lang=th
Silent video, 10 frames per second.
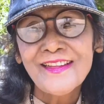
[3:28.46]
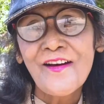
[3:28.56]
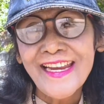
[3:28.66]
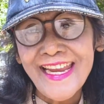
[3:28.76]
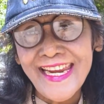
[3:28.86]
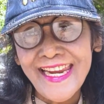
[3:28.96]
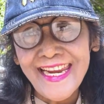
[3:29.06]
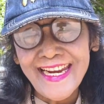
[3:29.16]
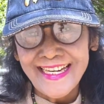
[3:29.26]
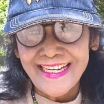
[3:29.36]
ตอนนี้
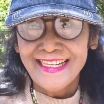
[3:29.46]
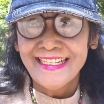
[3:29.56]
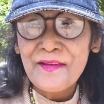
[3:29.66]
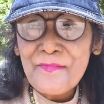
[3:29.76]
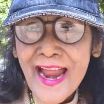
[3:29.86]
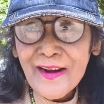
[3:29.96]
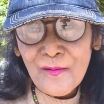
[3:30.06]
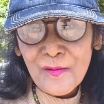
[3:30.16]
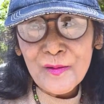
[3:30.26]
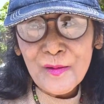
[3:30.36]
ที่บ้านขอ
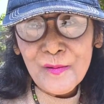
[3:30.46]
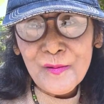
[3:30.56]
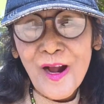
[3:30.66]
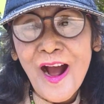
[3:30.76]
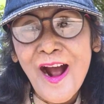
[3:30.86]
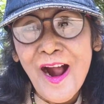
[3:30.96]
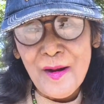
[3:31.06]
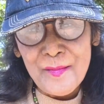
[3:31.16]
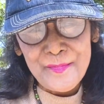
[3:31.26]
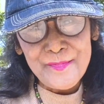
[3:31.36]
งคุณครูก็
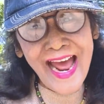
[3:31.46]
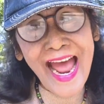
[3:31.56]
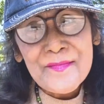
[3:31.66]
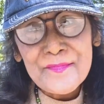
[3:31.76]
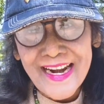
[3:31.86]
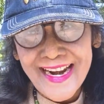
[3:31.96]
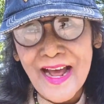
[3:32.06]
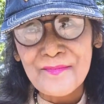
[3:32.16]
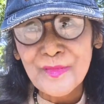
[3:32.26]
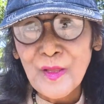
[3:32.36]
ได้ประ
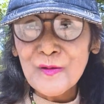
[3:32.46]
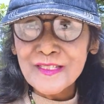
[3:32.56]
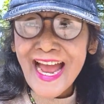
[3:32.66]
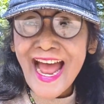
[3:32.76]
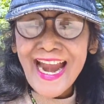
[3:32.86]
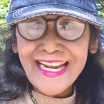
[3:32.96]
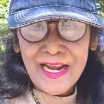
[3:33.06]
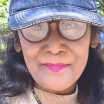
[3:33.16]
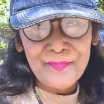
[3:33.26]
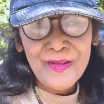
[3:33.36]
ดับธงชาติ
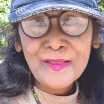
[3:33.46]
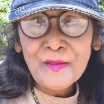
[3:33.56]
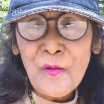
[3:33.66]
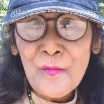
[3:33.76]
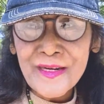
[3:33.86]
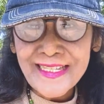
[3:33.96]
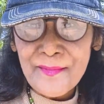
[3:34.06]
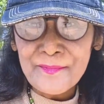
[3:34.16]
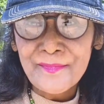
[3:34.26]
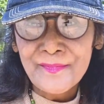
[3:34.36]
กับธงประ
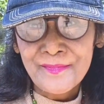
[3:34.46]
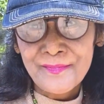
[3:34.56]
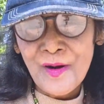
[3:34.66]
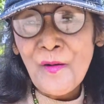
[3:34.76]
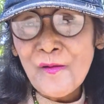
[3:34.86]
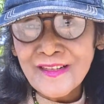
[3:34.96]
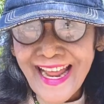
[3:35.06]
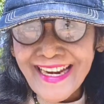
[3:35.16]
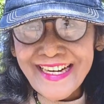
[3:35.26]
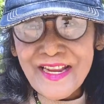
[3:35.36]
จำพระองค์
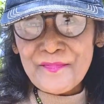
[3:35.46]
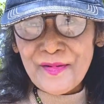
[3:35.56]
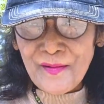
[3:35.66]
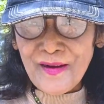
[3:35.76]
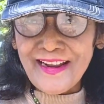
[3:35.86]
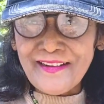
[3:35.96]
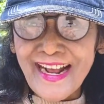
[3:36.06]
ท่านเรียบร้อยแล้ว